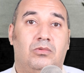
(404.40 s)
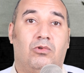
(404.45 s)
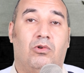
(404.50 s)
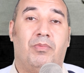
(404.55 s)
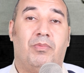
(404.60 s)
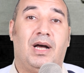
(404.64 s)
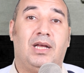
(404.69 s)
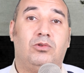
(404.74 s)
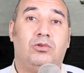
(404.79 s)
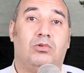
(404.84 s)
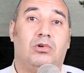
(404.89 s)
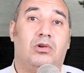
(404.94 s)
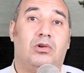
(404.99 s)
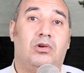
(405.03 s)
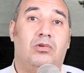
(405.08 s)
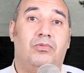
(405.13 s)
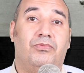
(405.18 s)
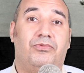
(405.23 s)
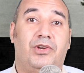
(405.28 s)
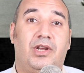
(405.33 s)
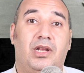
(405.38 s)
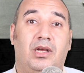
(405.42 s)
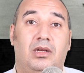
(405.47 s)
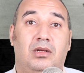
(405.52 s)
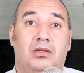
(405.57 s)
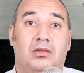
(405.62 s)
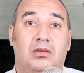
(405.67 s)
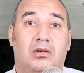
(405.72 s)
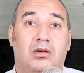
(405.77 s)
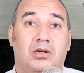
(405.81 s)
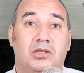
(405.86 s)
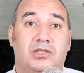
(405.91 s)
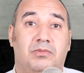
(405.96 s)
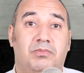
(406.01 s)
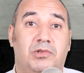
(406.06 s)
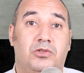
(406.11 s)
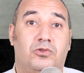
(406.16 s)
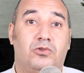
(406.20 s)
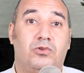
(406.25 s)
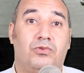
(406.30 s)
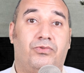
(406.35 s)
وبعتوا وراهم فرق إنقاذ
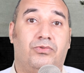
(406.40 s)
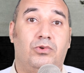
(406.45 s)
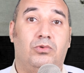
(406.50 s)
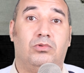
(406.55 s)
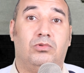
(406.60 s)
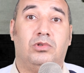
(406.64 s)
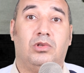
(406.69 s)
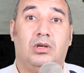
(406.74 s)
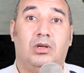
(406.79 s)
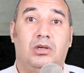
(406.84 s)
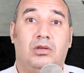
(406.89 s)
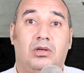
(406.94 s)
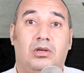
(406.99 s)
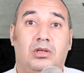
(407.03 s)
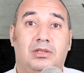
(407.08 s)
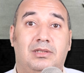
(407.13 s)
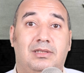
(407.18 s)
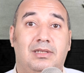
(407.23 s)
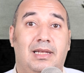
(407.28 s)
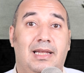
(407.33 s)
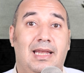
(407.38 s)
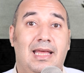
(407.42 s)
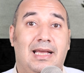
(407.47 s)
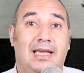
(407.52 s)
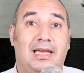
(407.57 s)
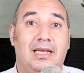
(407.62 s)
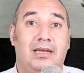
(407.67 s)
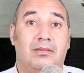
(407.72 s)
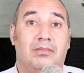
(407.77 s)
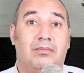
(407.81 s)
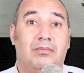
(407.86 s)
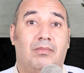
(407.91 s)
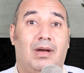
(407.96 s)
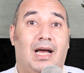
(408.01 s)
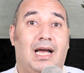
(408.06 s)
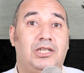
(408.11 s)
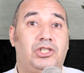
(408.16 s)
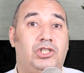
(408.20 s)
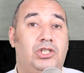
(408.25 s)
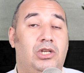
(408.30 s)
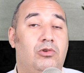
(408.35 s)
من سفن وطائرات لكن ما
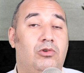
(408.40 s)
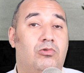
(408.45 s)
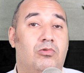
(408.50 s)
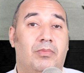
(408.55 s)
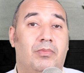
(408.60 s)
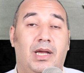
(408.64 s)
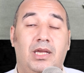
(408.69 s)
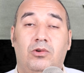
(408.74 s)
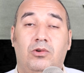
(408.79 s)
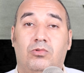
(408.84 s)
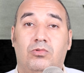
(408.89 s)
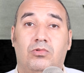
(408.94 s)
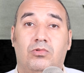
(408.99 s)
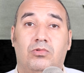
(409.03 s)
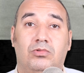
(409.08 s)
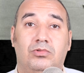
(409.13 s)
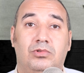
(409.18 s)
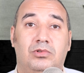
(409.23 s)
عادش ليهم أي وجود